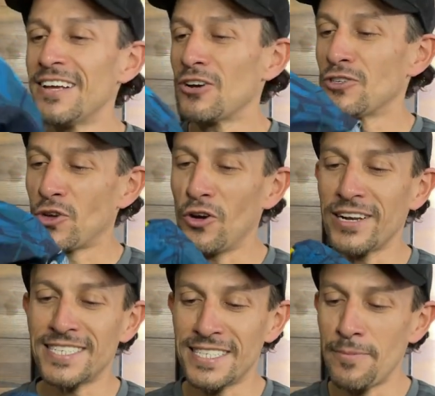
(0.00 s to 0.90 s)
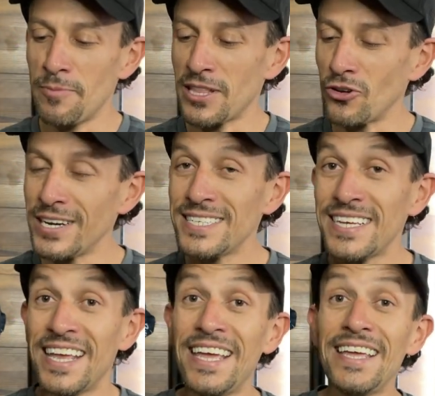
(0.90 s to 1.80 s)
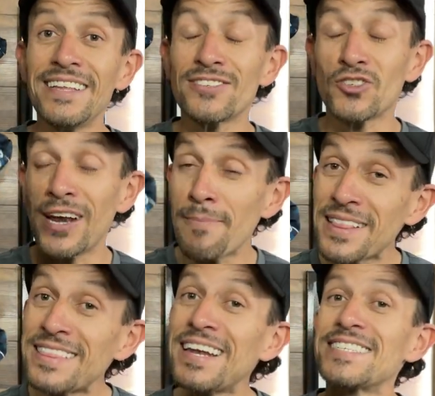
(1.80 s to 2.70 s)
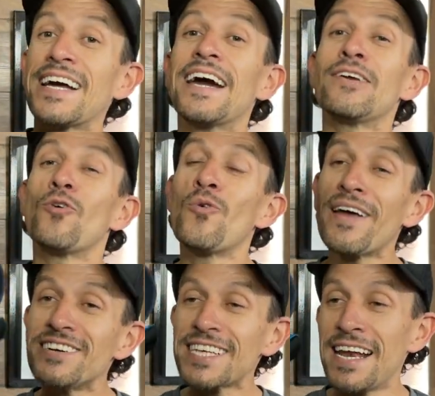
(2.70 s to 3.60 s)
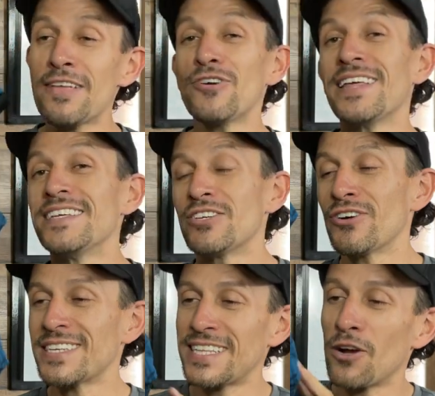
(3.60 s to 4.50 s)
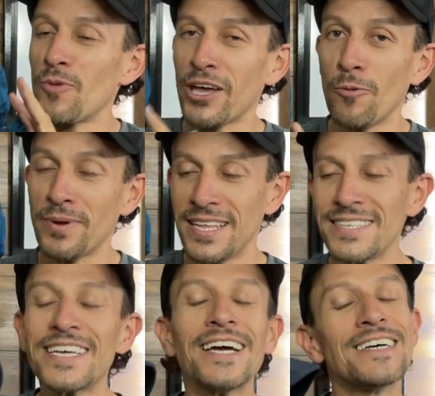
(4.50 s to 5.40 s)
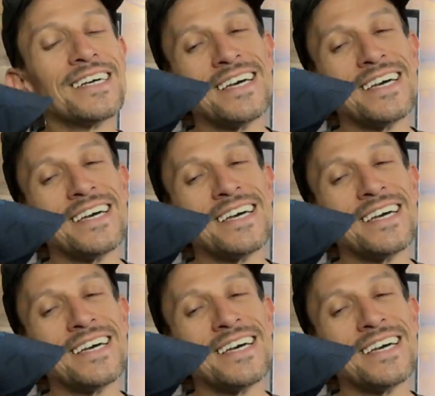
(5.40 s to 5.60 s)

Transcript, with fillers: los colores están bien matones y solamente la sacan una vez al año la edición esta como de competencia.